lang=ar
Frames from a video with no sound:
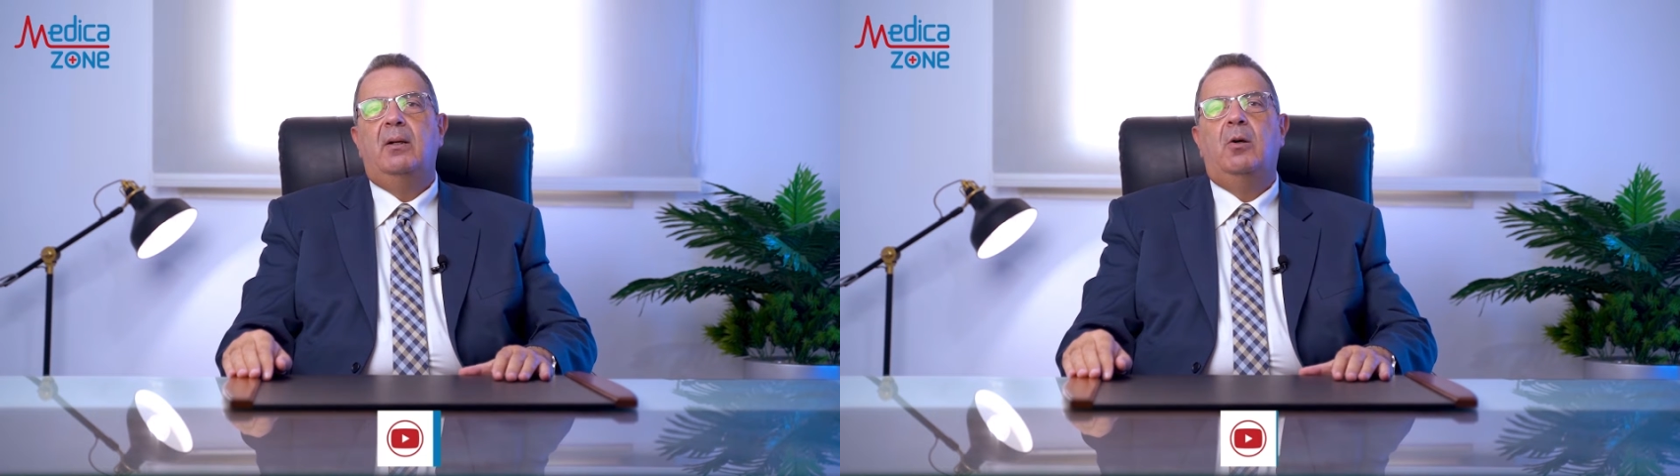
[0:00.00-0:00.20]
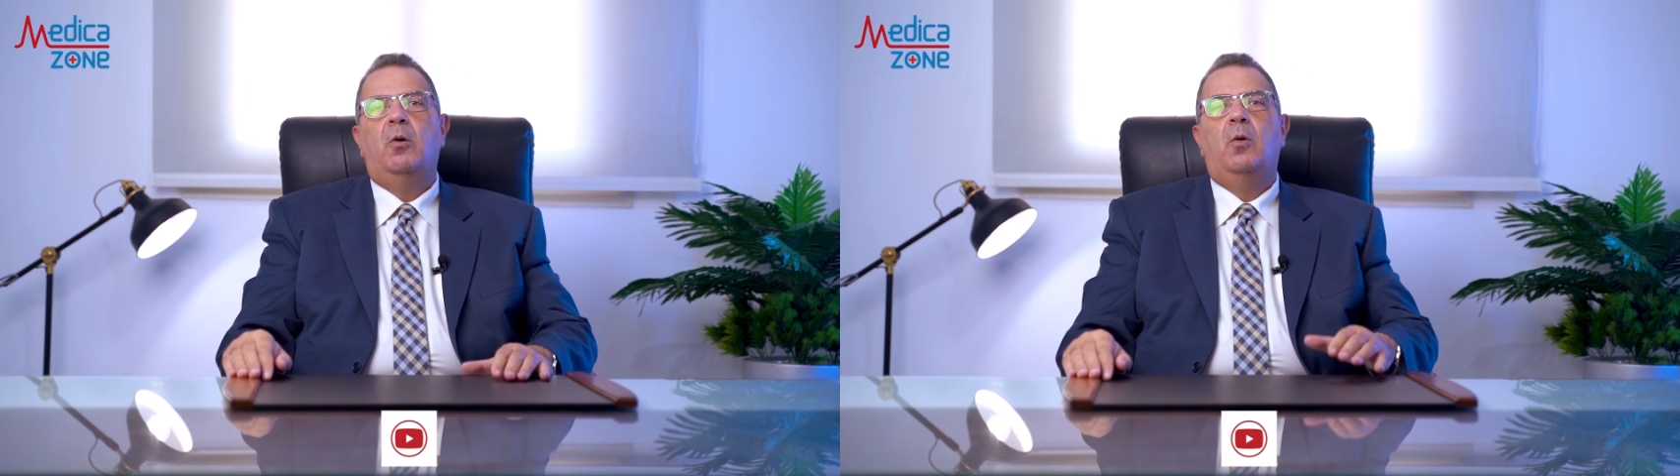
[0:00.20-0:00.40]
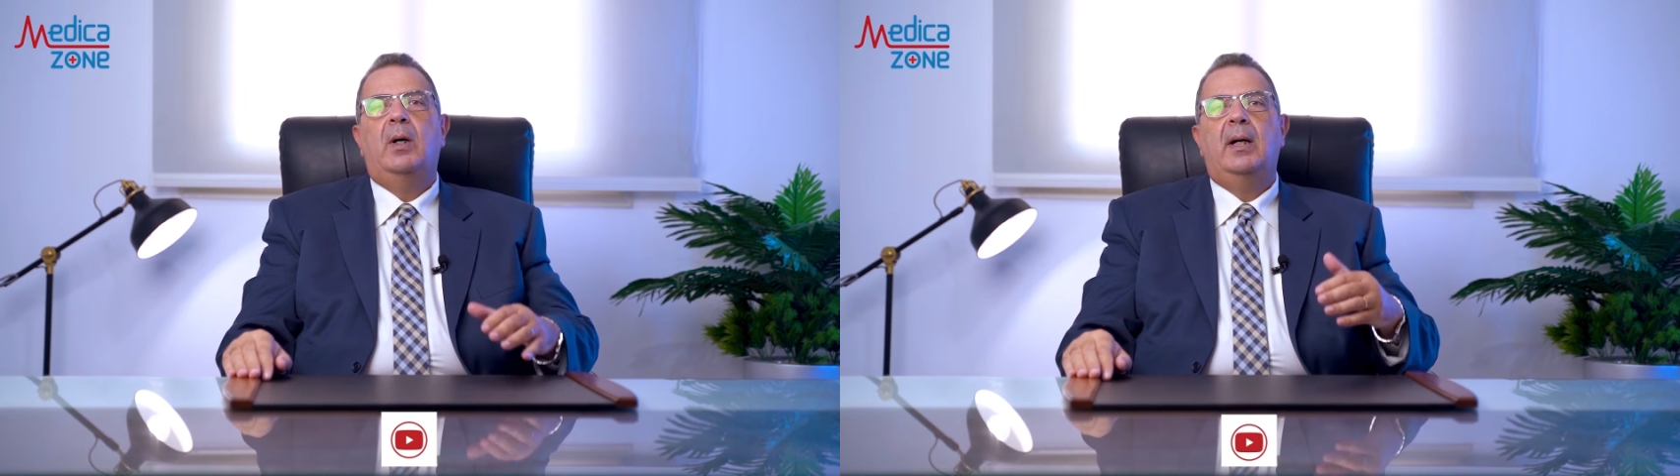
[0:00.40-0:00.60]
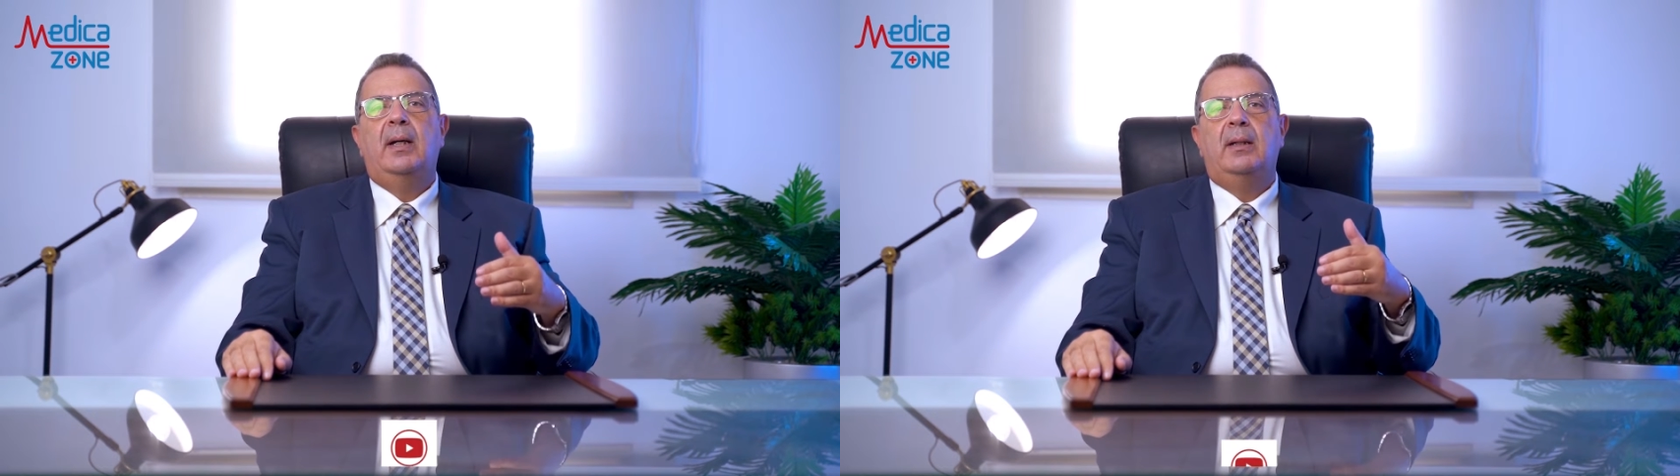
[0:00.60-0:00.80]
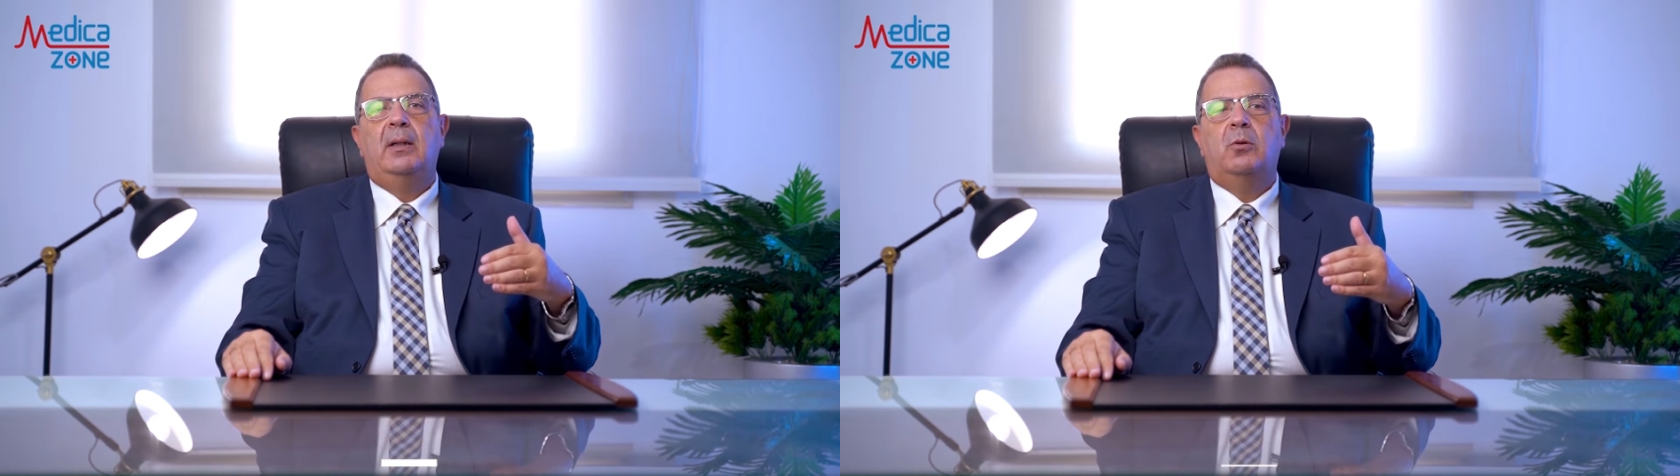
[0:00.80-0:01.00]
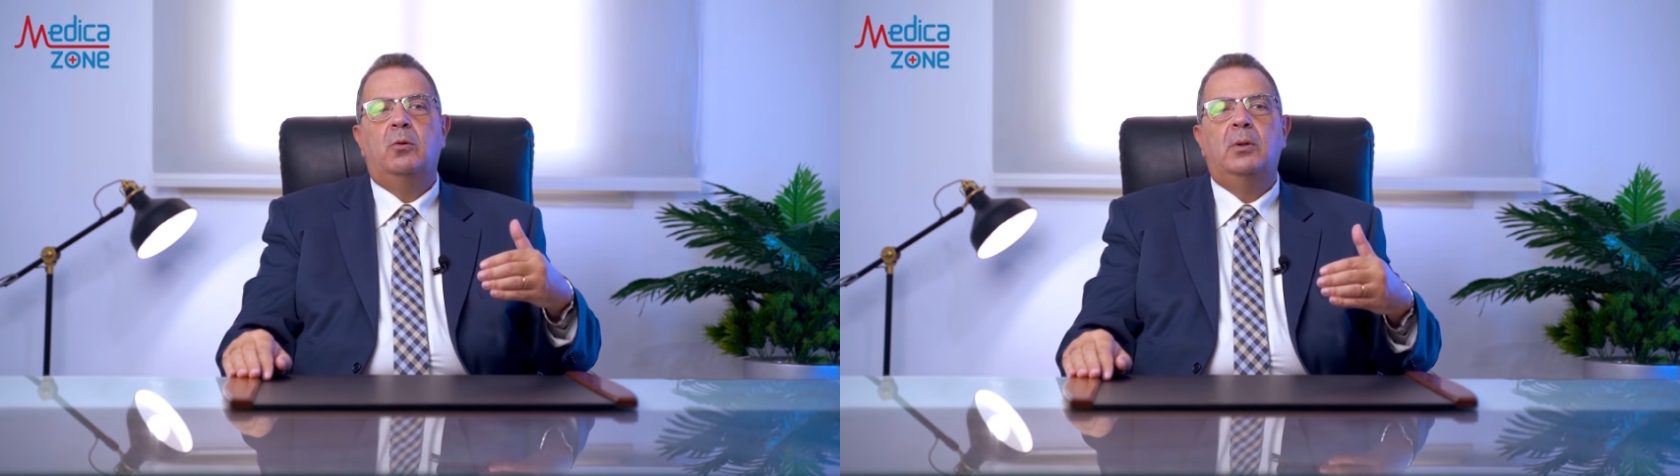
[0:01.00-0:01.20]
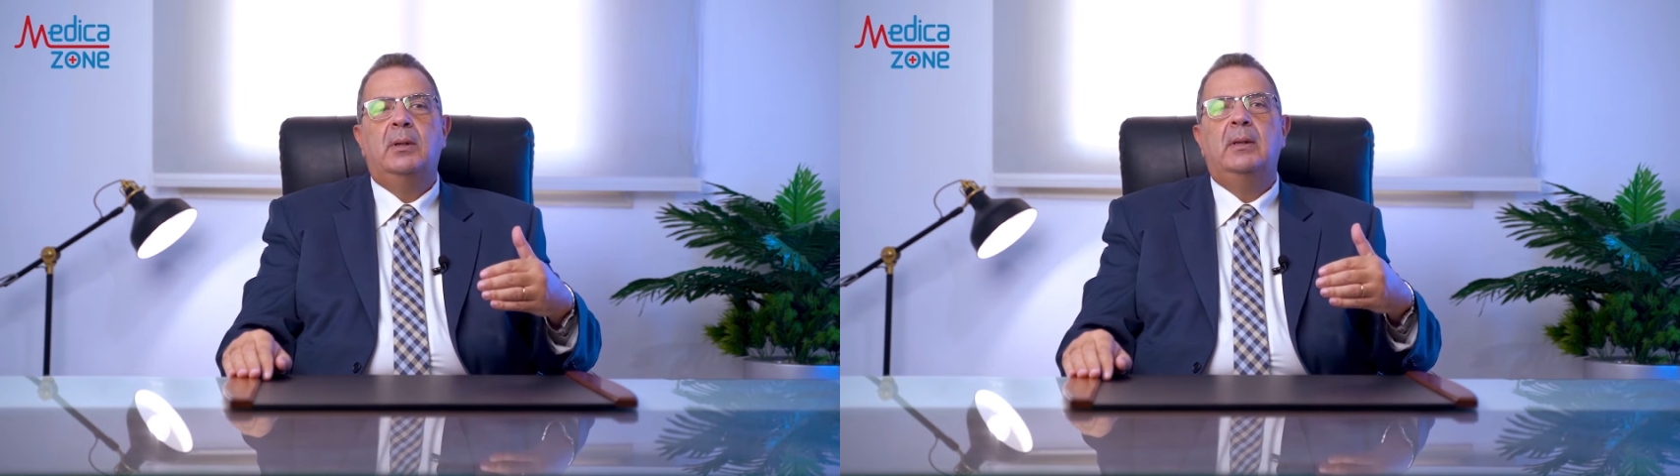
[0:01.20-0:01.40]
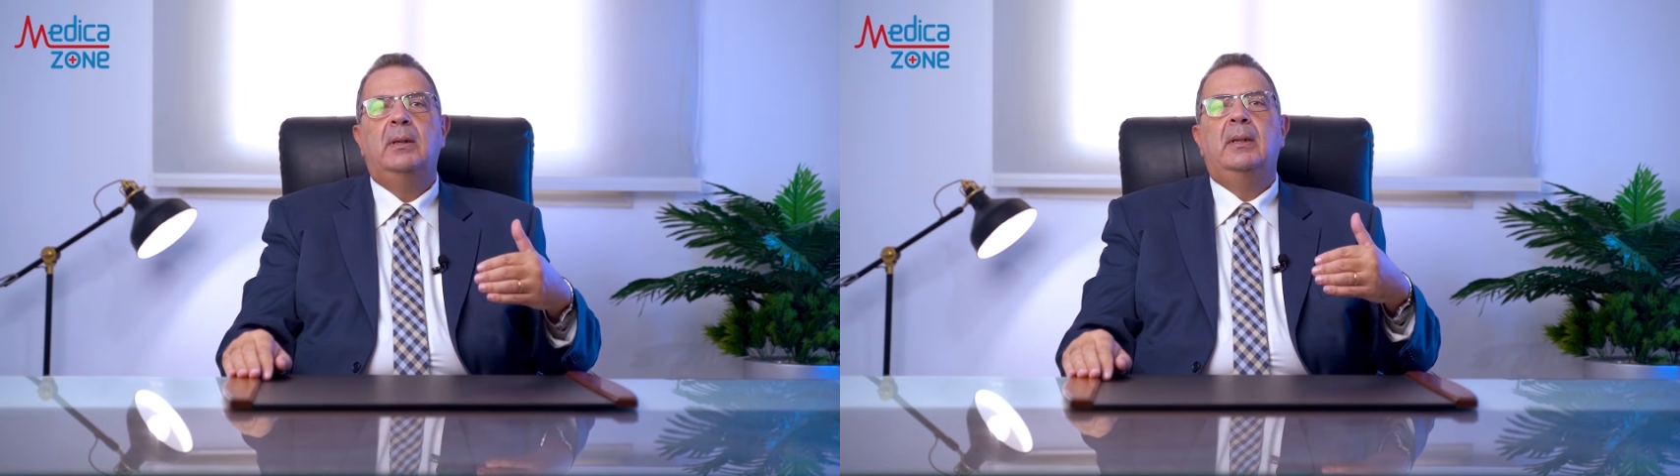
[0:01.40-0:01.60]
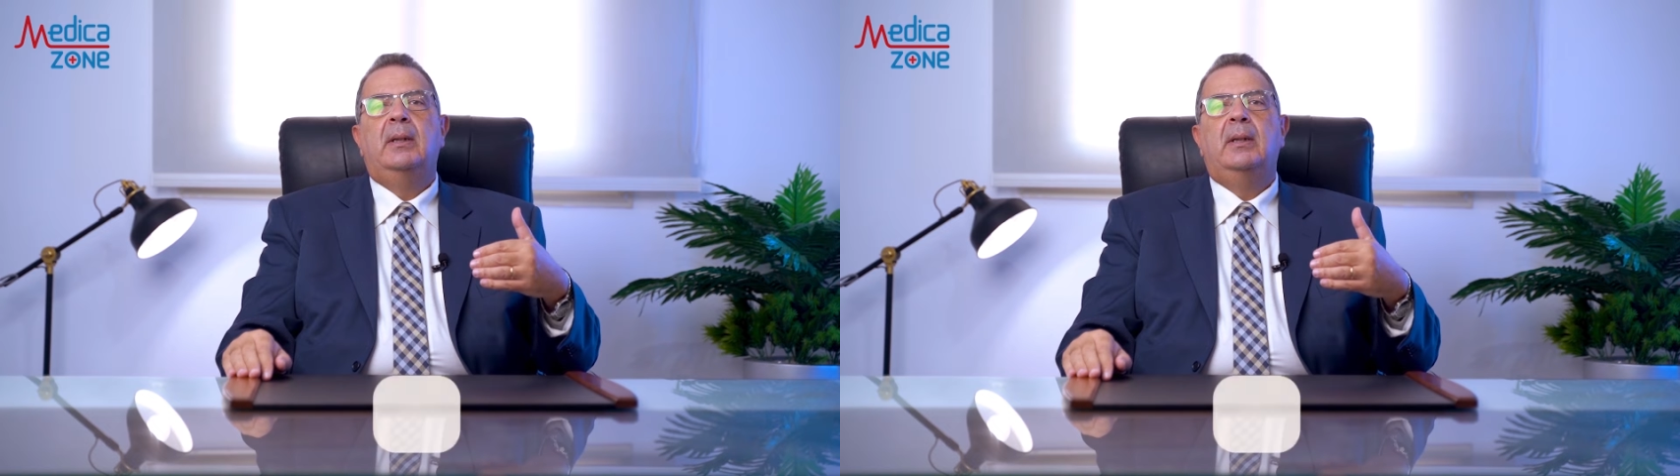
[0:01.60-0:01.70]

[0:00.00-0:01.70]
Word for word: ان هو ان يكون